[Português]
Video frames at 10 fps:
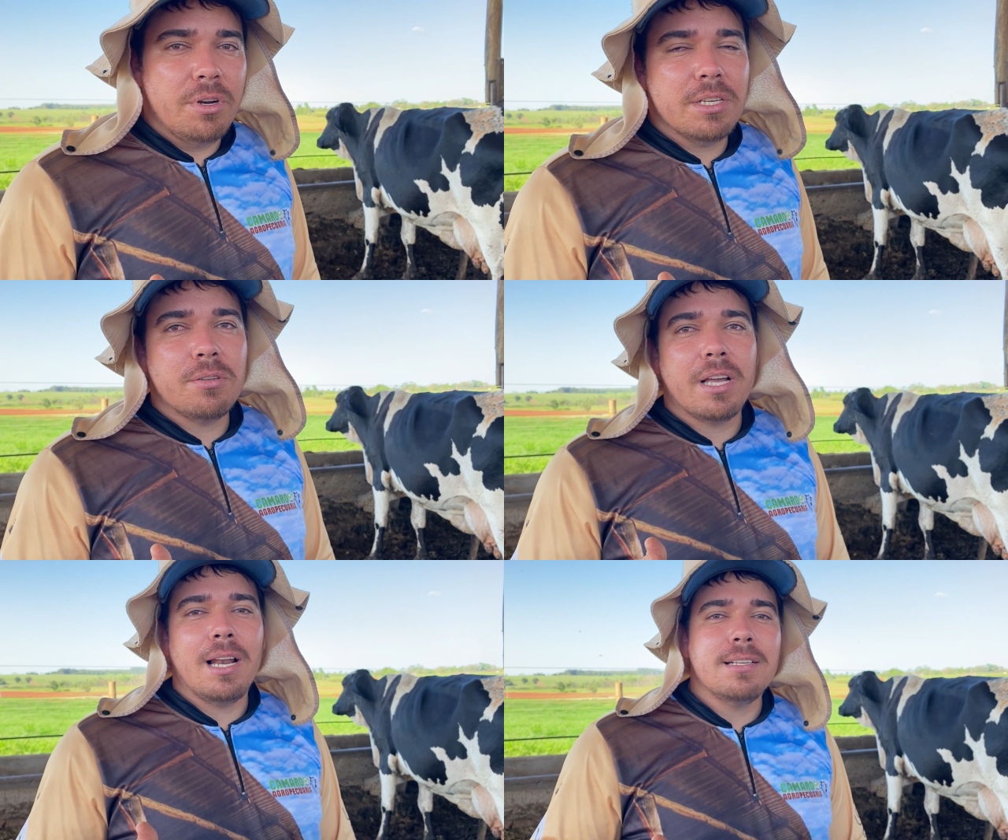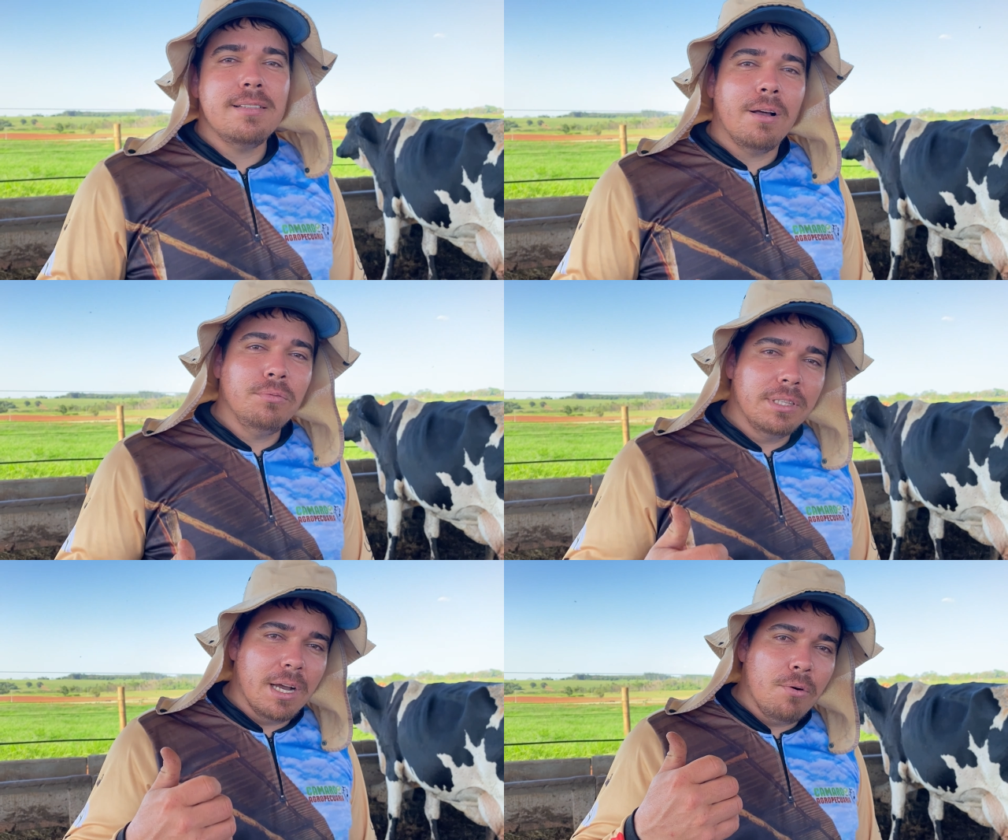isso que elas
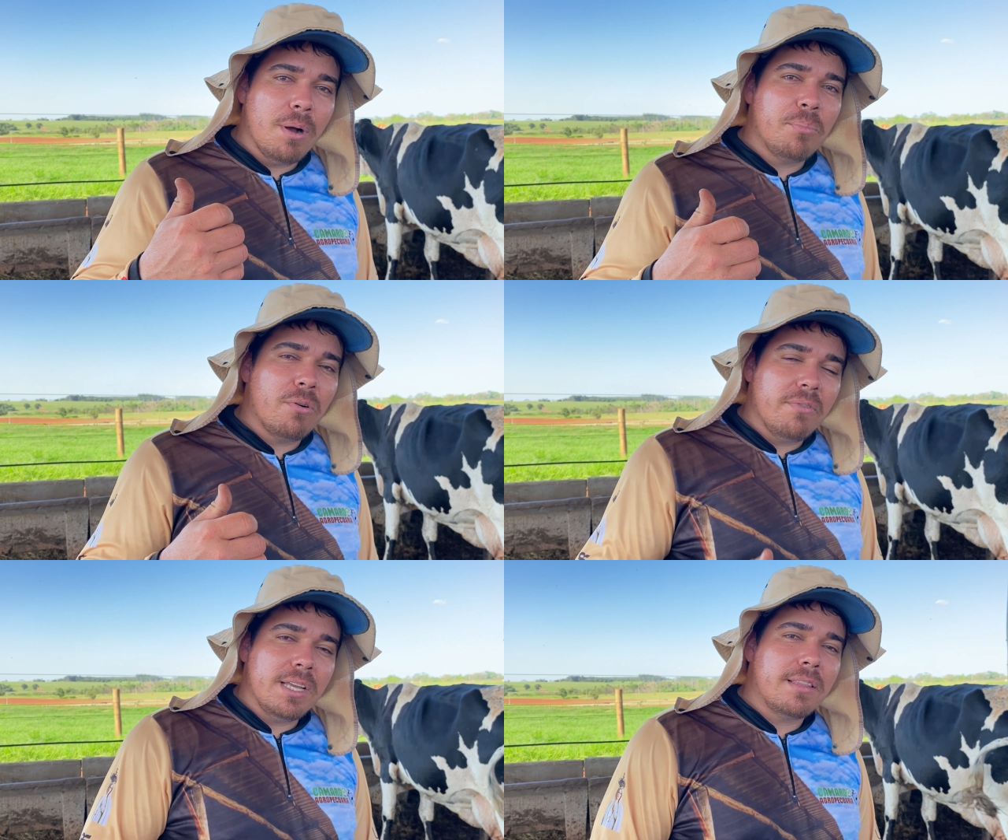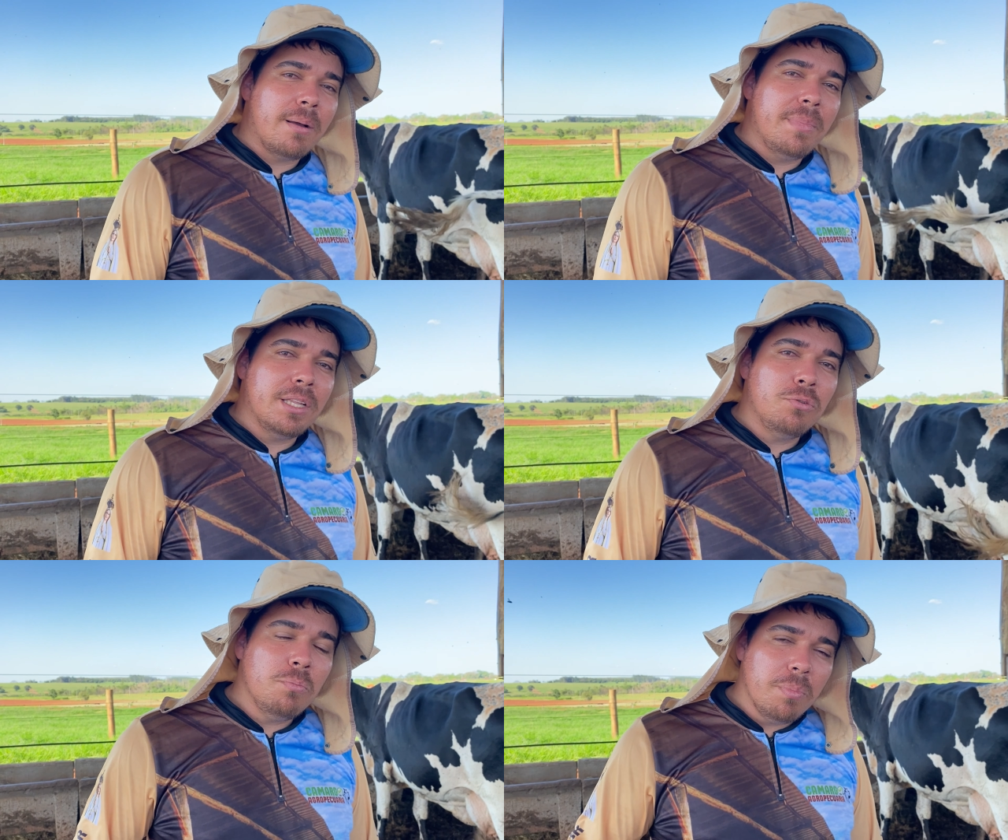não dão
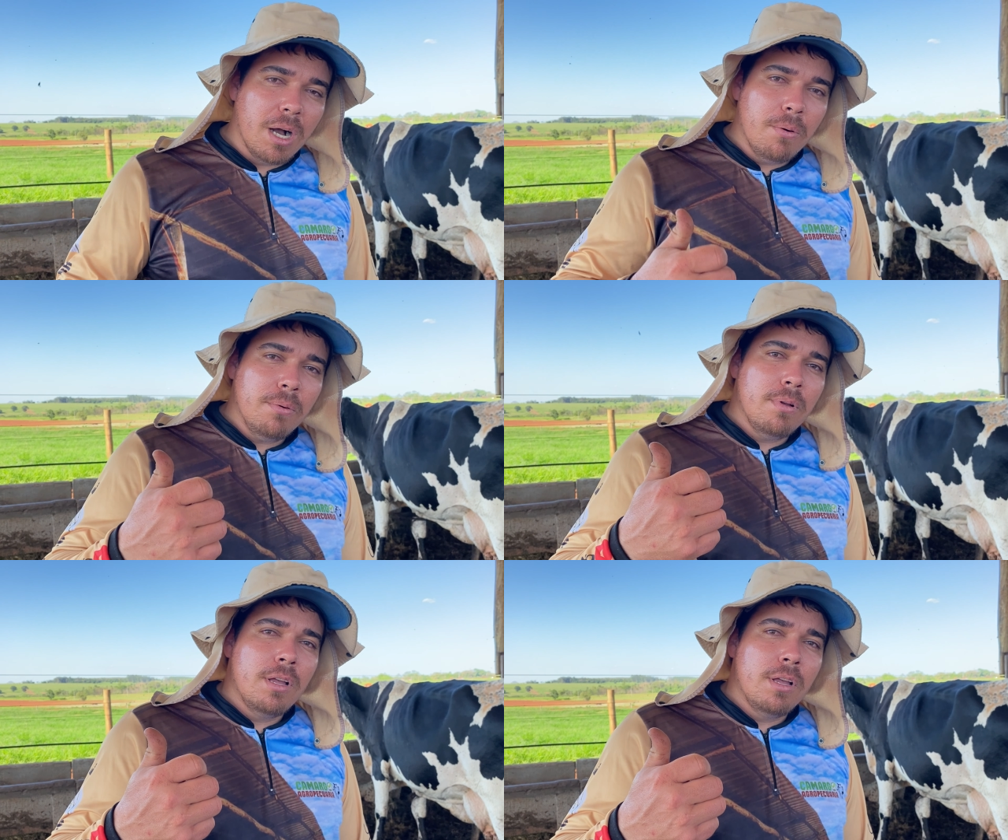aproveitamento bom